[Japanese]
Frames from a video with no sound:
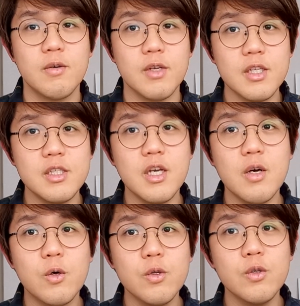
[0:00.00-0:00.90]
私が
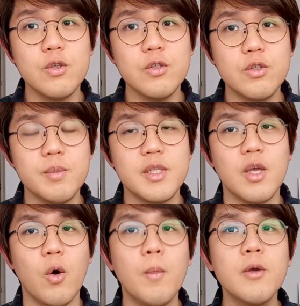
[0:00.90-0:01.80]
このニュースを見て
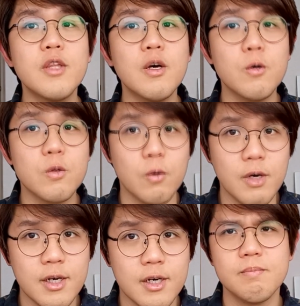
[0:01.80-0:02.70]
思ったこと
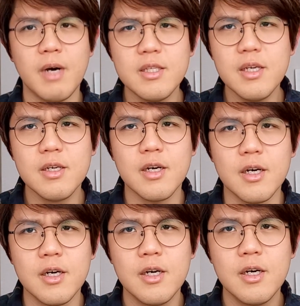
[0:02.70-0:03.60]
は、まさ
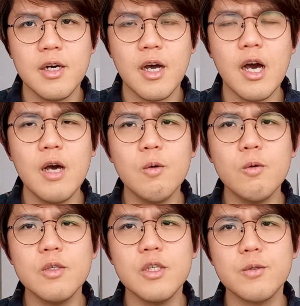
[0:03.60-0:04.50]
か、韓
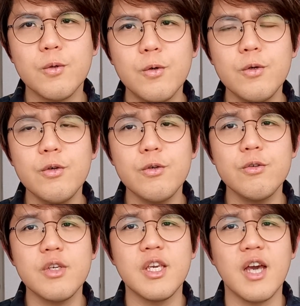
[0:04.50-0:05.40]
国にそういう
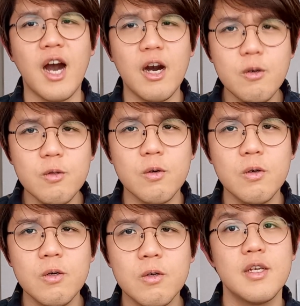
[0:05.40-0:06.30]
勇気ある
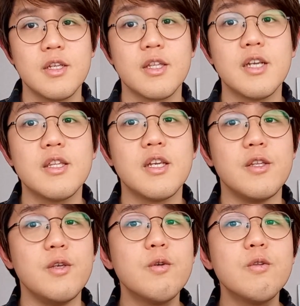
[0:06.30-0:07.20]
のだって
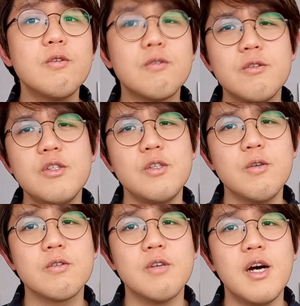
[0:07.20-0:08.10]
日本の軍事
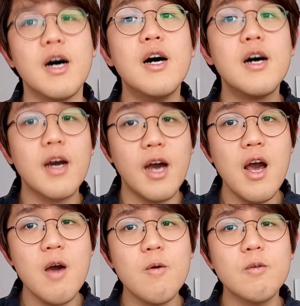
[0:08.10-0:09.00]
力は
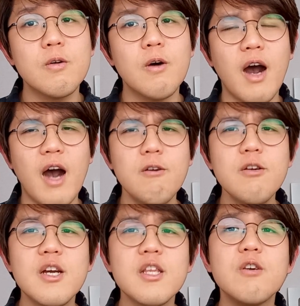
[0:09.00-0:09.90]
韓国をはる
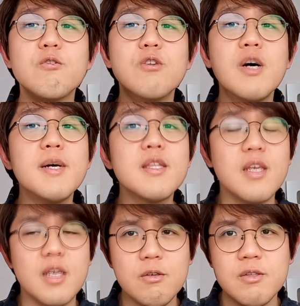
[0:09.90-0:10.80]
かに上回っ
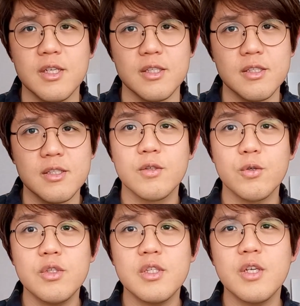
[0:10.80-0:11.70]
ているんです。
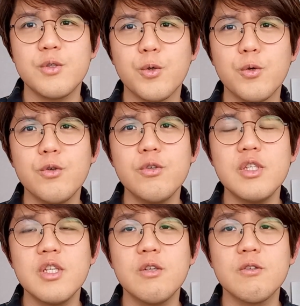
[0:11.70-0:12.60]
そして所有
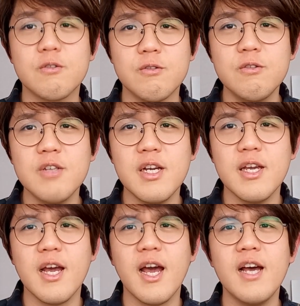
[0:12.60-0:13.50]
している軍艦
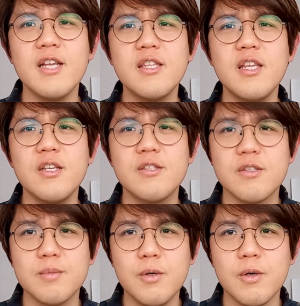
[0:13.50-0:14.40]
や艦艇
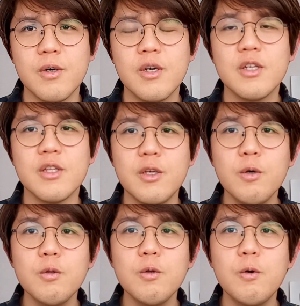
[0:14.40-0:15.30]
数も日
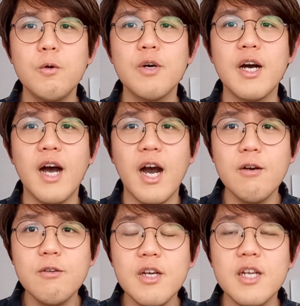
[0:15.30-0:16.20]
本の方がは
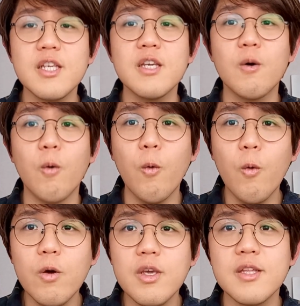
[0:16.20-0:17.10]
るかに
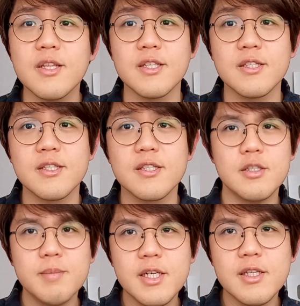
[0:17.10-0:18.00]
多いんです。
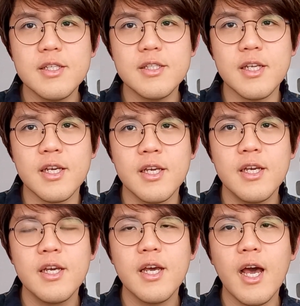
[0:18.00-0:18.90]
つまりですね、
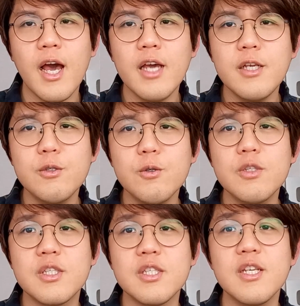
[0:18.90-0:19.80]
海上
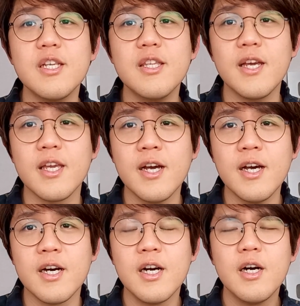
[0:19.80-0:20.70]
自衛隊
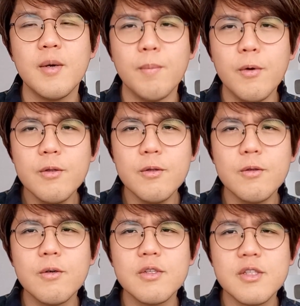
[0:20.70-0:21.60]
がもっ
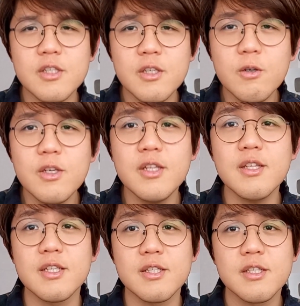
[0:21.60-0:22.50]
と強いん
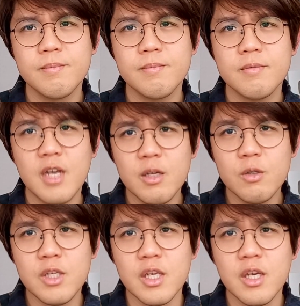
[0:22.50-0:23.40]
です。なの
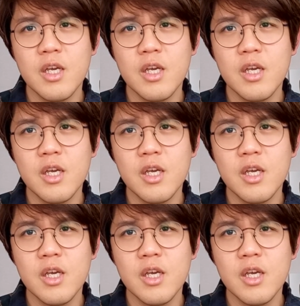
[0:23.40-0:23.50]
に、